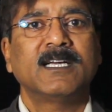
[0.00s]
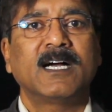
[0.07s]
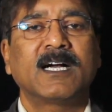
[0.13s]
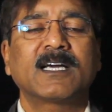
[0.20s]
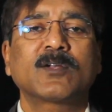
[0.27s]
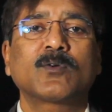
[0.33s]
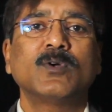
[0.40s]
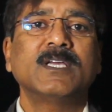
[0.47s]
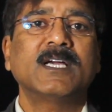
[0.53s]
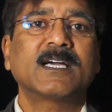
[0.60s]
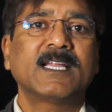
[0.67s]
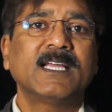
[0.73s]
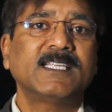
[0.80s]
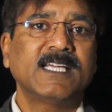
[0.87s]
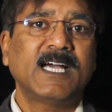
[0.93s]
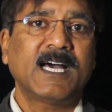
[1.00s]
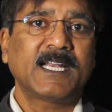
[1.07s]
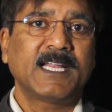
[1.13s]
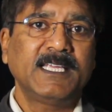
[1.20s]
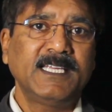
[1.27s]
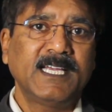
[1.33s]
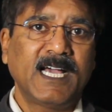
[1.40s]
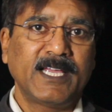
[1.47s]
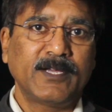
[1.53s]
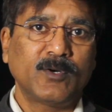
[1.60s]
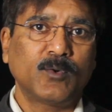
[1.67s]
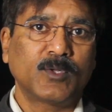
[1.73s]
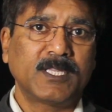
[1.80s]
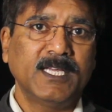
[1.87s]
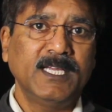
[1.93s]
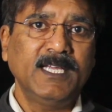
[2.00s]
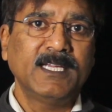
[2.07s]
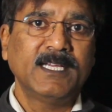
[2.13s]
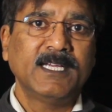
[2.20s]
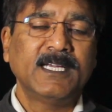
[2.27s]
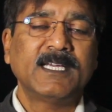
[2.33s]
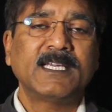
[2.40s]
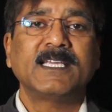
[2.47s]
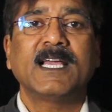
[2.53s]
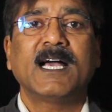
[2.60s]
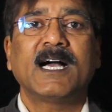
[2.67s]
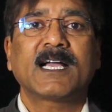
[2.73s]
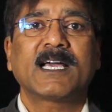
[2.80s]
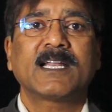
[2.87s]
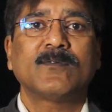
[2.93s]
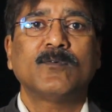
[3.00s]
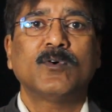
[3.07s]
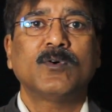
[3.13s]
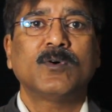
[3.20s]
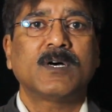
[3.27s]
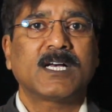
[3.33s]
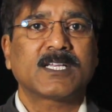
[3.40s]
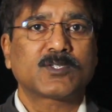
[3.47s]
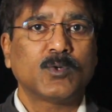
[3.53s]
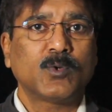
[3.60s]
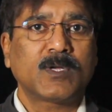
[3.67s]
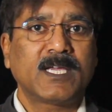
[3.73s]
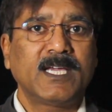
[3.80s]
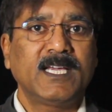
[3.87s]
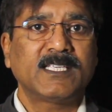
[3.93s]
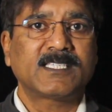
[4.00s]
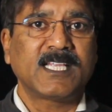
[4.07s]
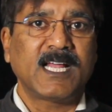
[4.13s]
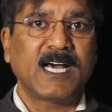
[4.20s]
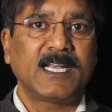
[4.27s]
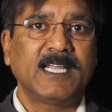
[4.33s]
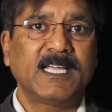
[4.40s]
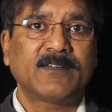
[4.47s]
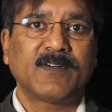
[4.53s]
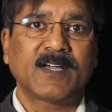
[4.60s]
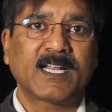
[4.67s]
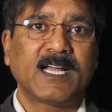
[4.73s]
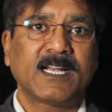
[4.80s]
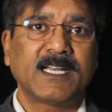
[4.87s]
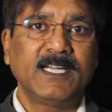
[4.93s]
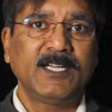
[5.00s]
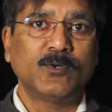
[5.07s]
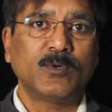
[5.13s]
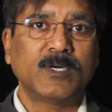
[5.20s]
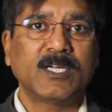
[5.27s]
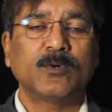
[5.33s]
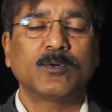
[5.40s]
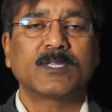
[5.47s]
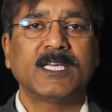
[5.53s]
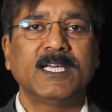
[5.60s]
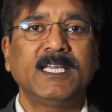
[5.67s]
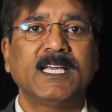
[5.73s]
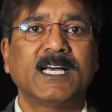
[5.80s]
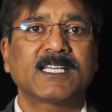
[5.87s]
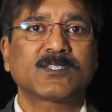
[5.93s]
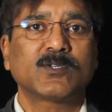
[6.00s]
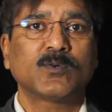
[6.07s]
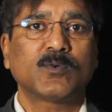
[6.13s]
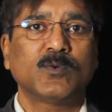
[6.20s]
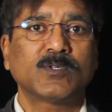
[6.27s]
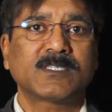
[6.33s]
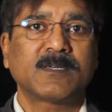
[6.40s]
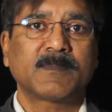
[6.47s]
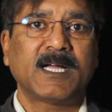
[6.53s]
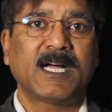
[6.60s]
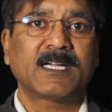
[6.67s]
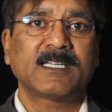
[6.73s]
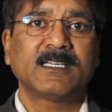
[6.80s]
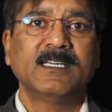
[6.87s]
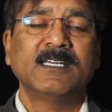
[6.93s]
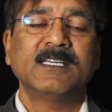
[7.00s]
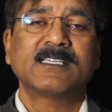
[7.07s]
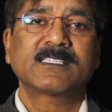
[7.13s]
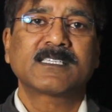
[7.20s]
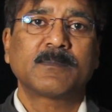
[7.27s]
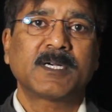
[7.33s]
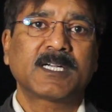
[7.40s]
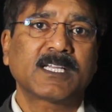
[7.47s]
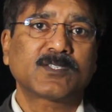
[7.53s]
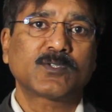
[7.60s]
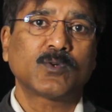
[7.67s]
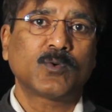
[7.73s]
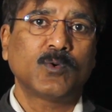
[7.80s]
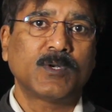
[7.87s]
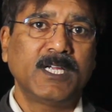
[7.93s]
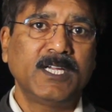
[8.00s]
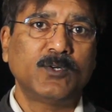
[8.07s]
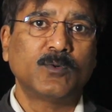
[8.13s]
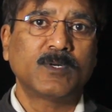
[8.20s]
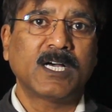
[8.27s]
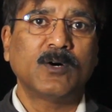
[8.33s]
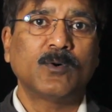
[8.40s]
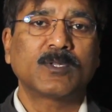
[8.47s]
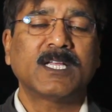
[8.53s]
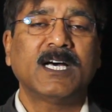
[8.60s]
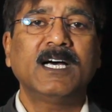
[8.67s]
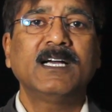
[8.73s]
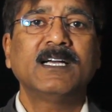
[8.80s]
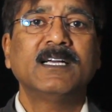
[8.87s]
अगर कोई अंग्रेज यहां नहीं आए होते या अगर वो अशोक के शिलालेख वगैरह नहीं ढूंढे होते या अशोक को सम्राट सम्राट अशोक को नहीं ढूंढा होता